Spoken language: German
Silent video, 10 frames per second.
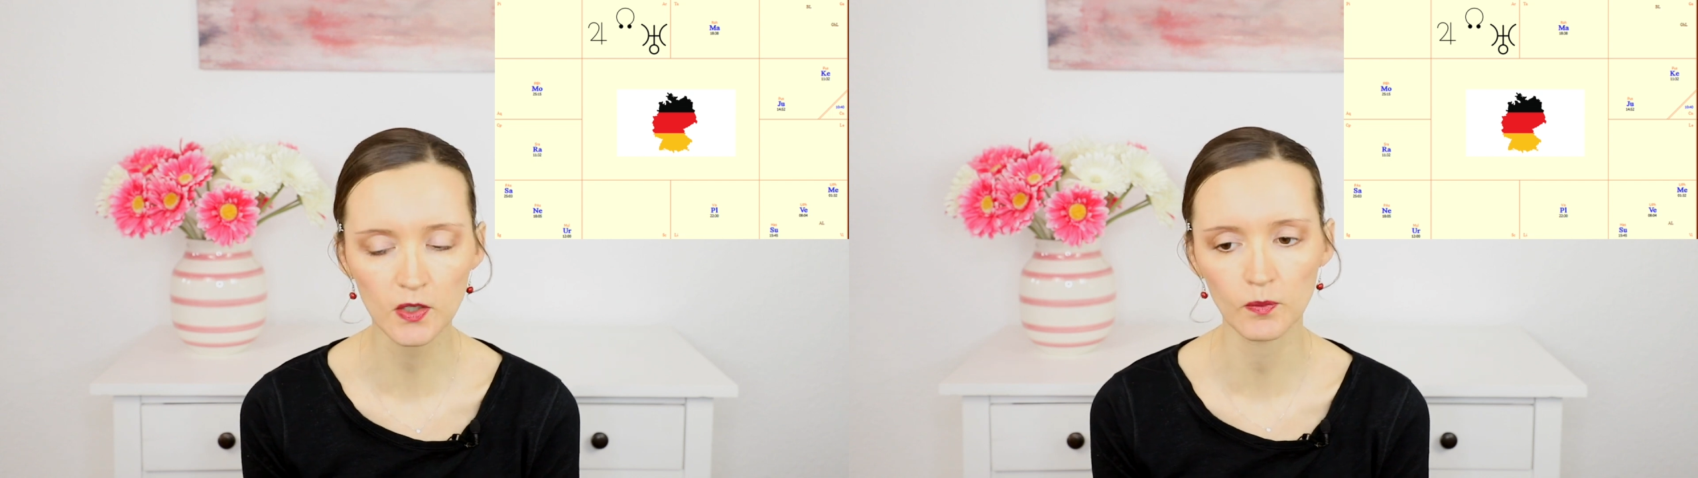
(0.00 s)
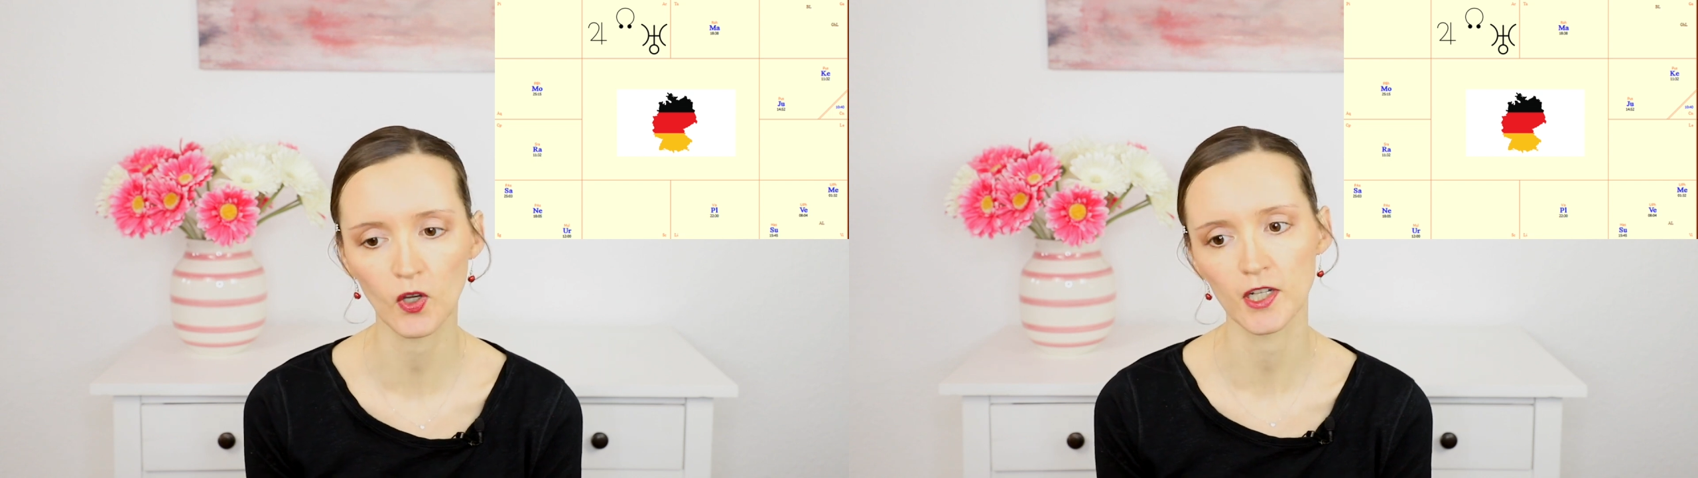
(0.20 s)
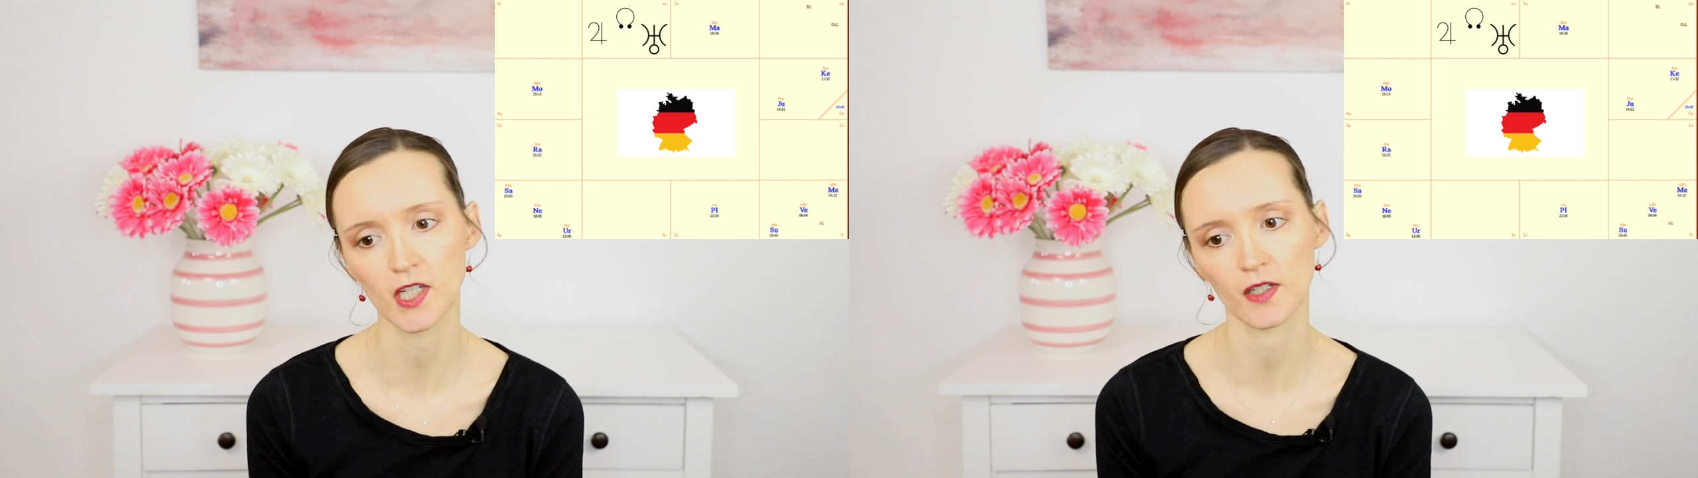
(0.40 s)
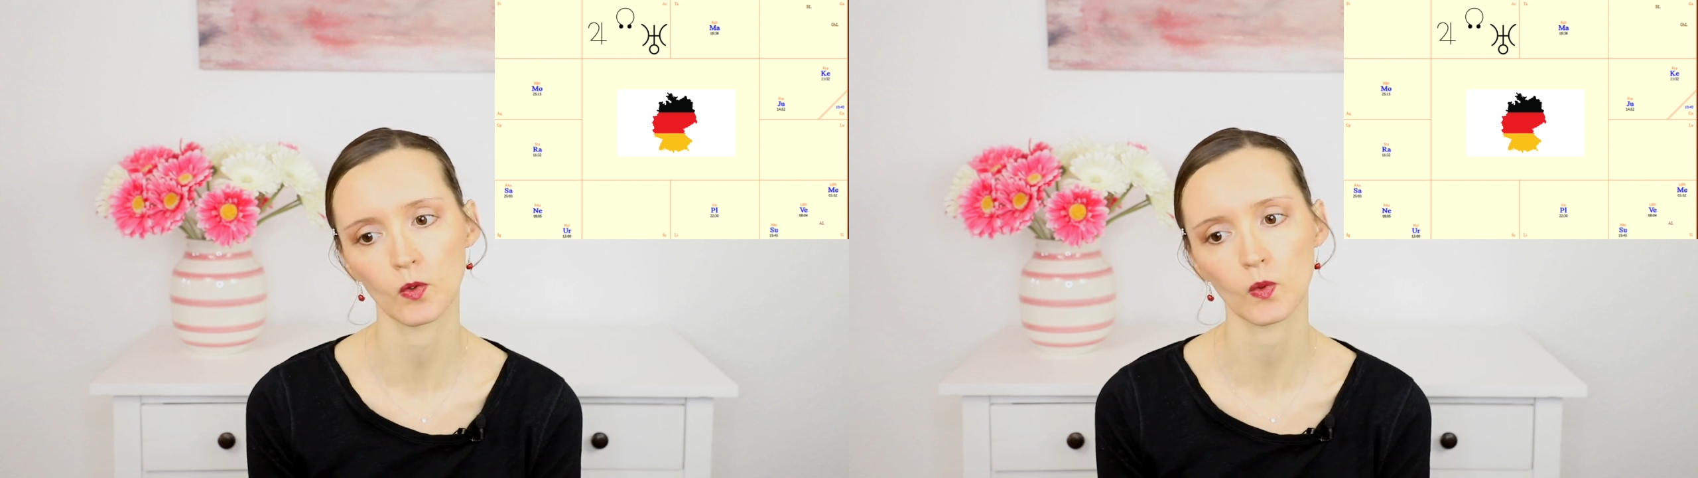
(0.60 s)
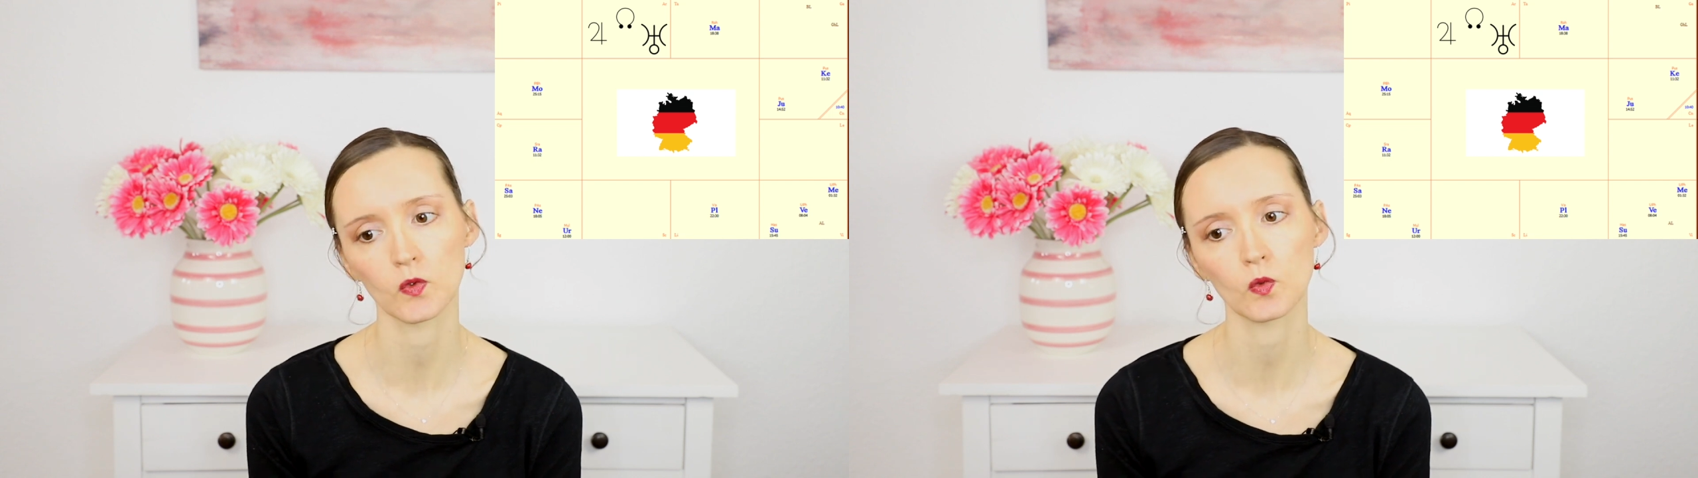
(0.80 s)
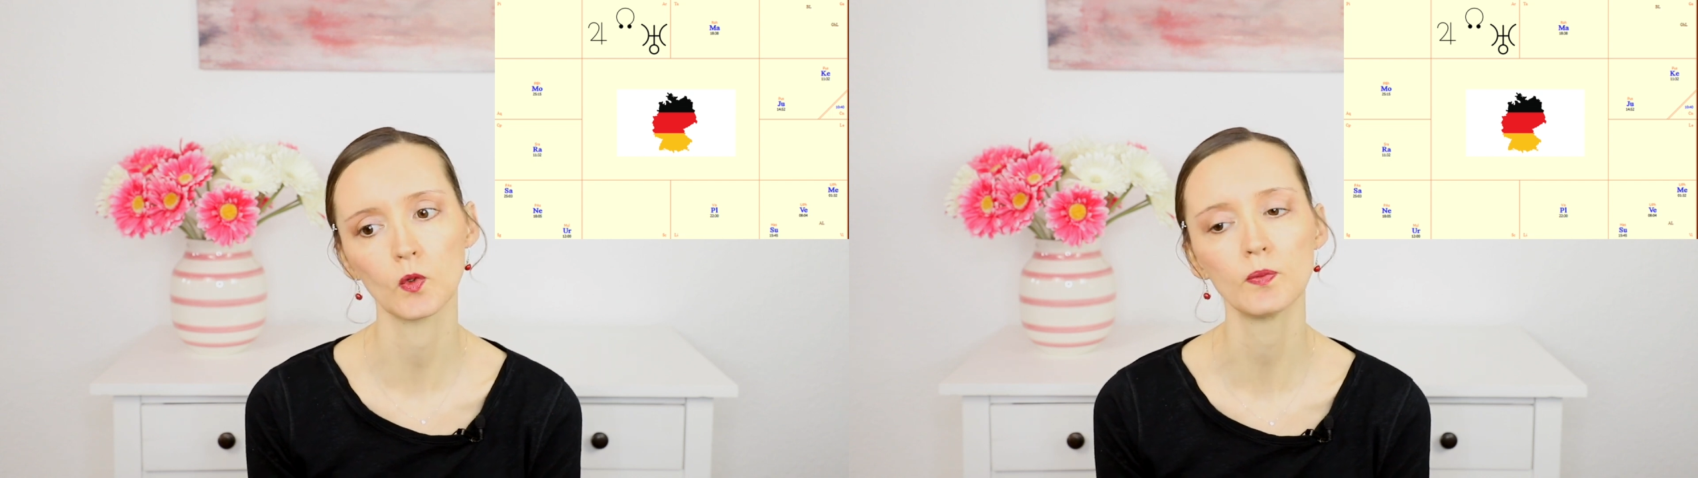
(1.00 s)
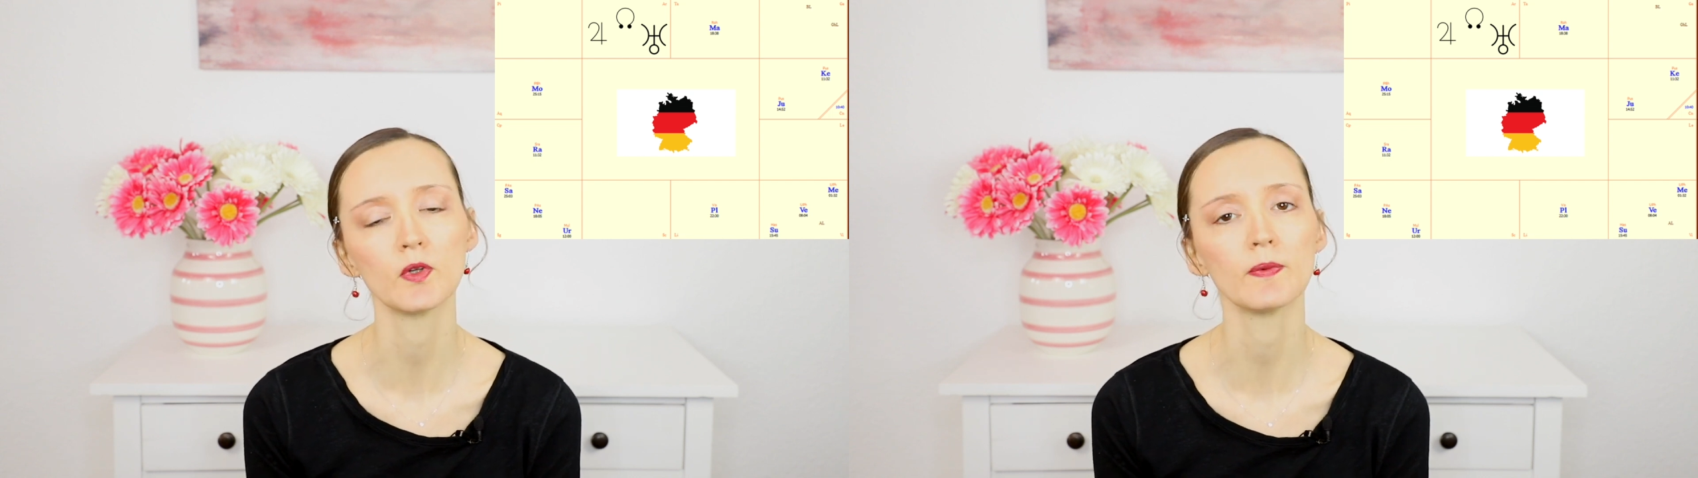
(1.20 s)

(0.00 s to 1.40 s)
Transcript: im Deutschlandhoroskop